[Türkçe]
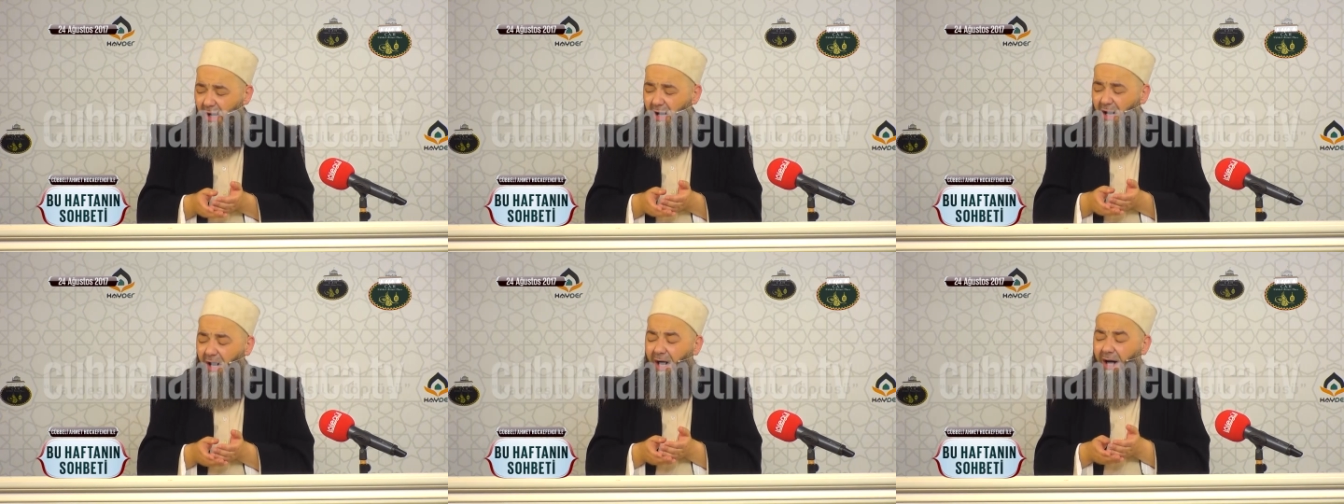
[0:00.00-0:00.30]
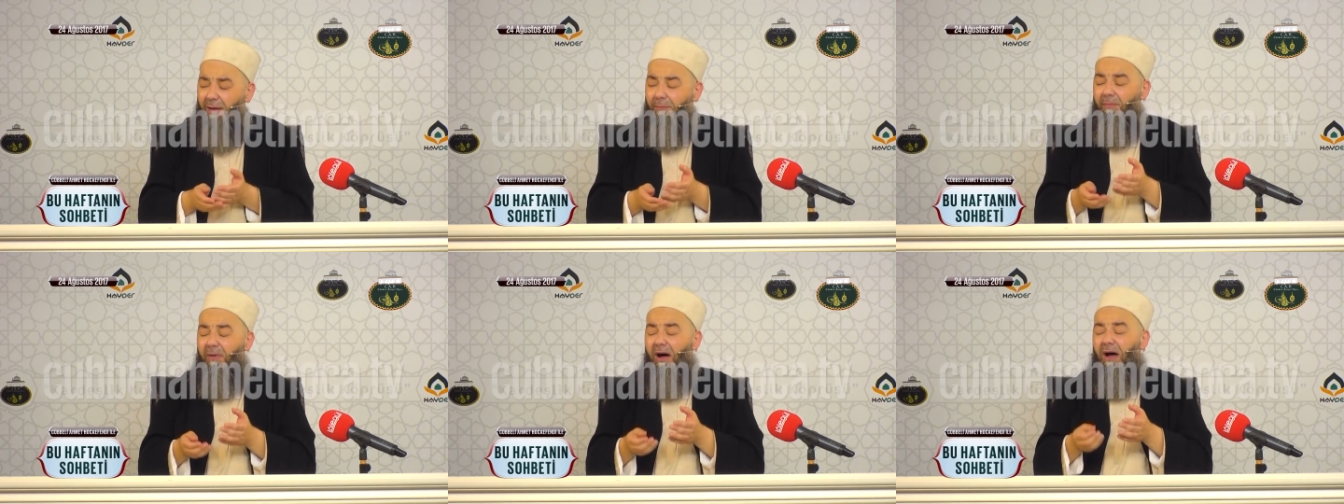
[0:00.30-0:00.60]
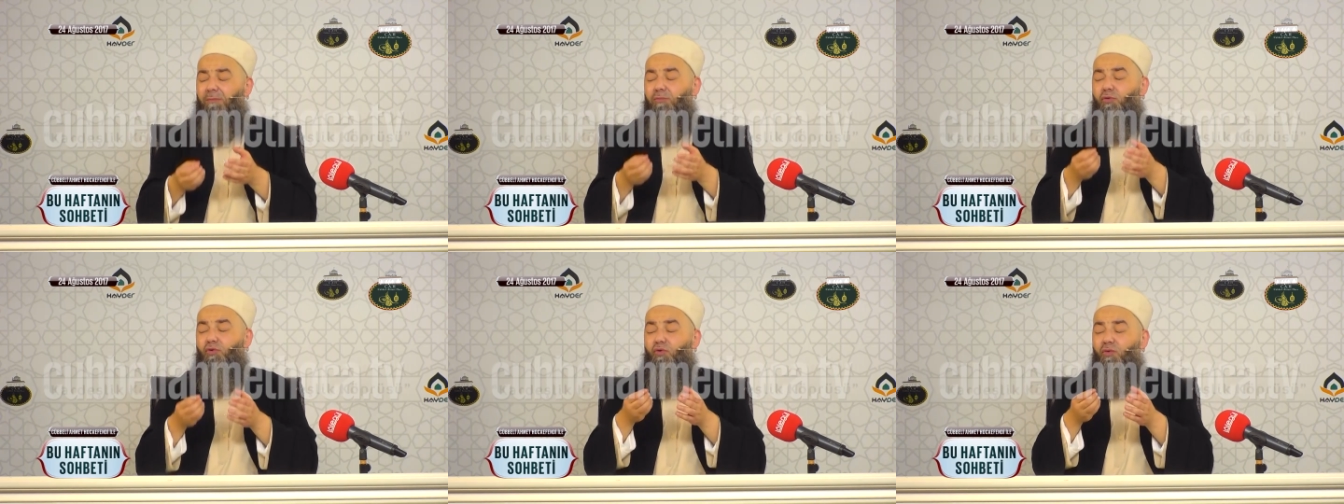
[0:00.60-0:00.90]

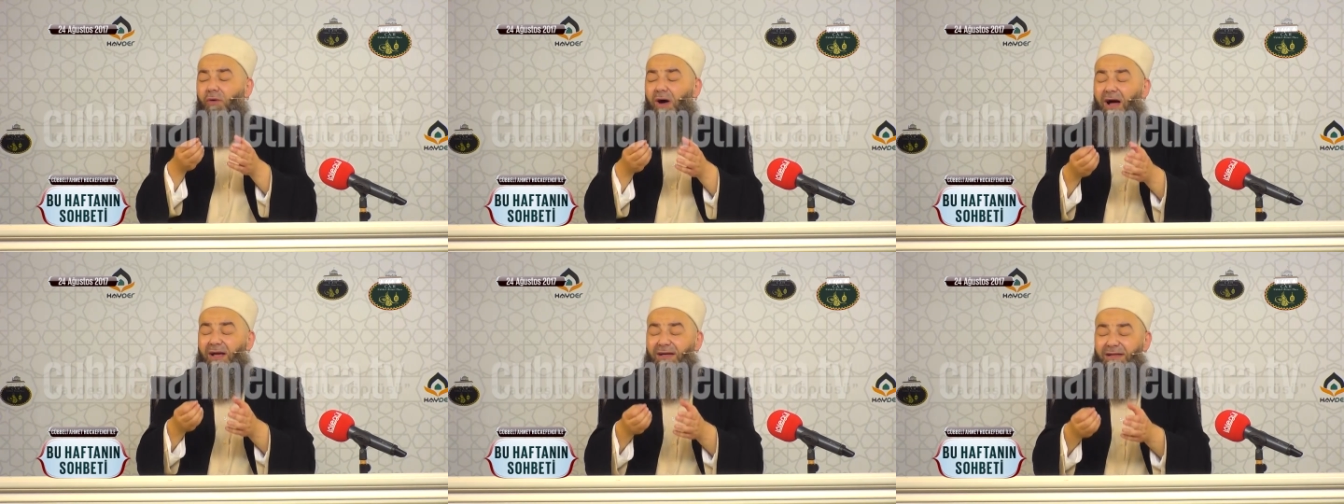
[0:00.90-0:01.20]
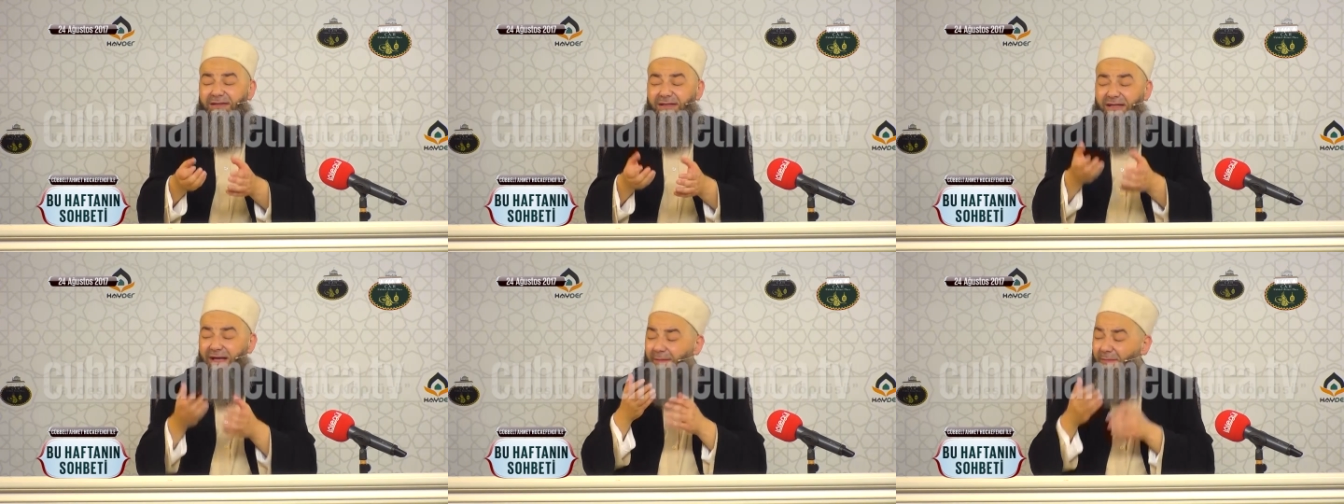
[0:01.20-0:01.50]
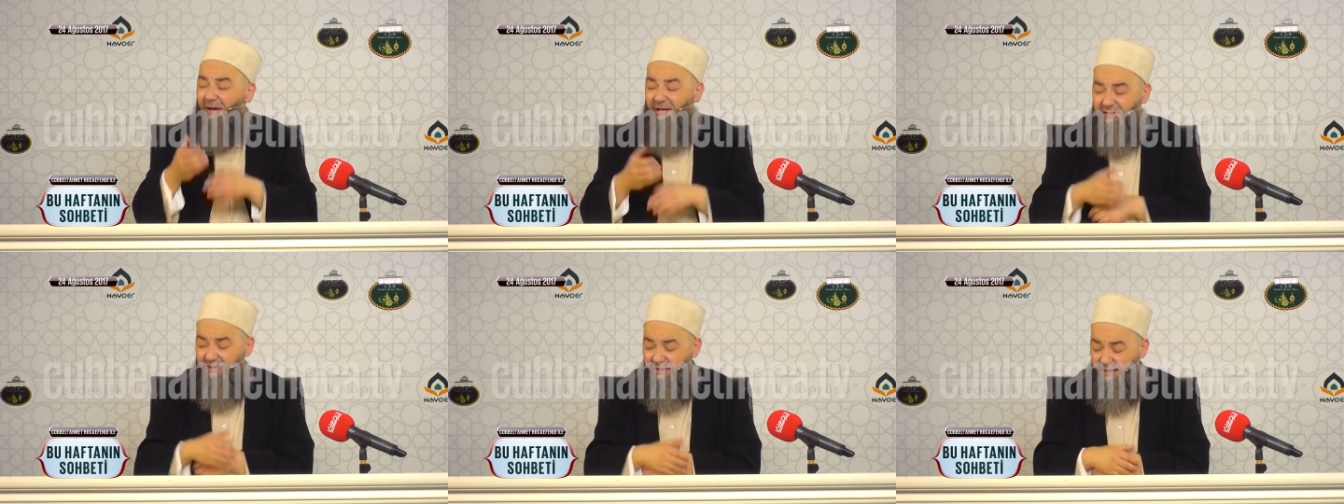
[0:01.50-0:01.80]
Ama bu duayı
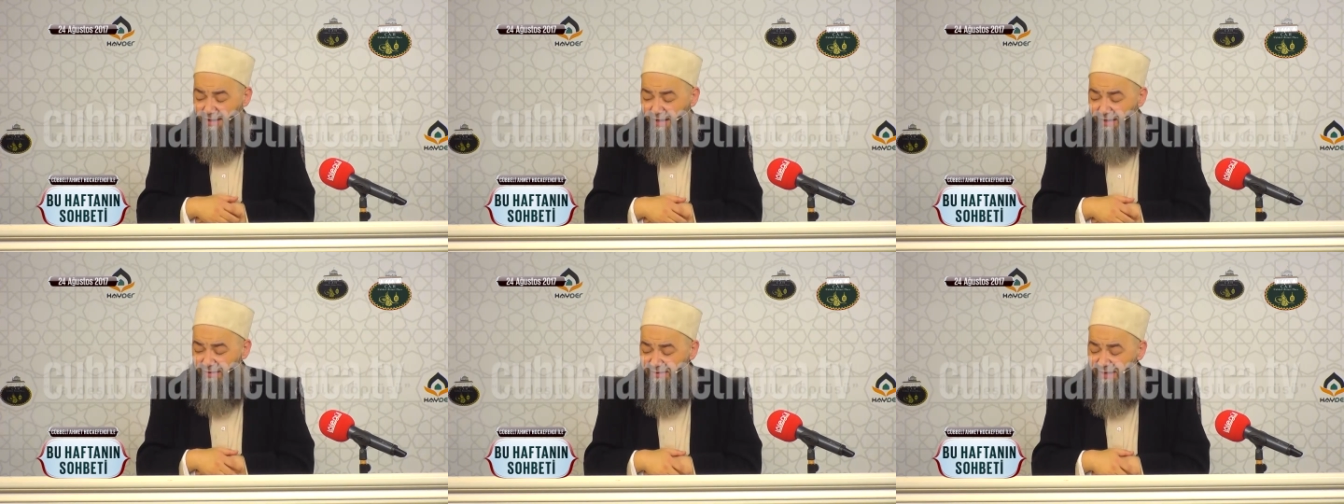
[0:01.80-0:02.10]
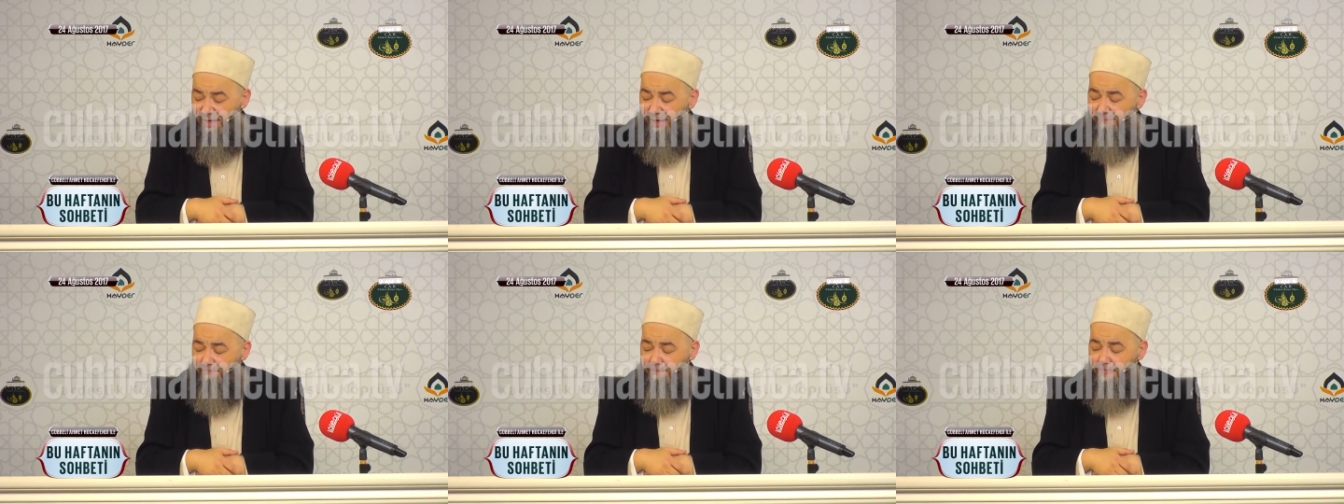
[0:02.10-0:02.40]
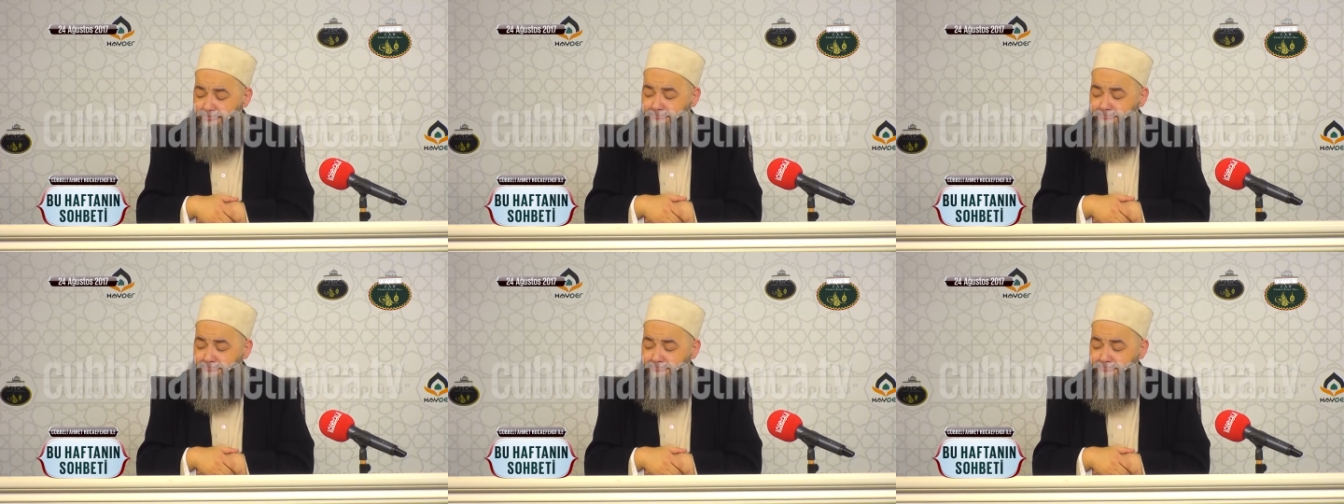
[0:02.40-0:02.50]
diyemedik herhalde.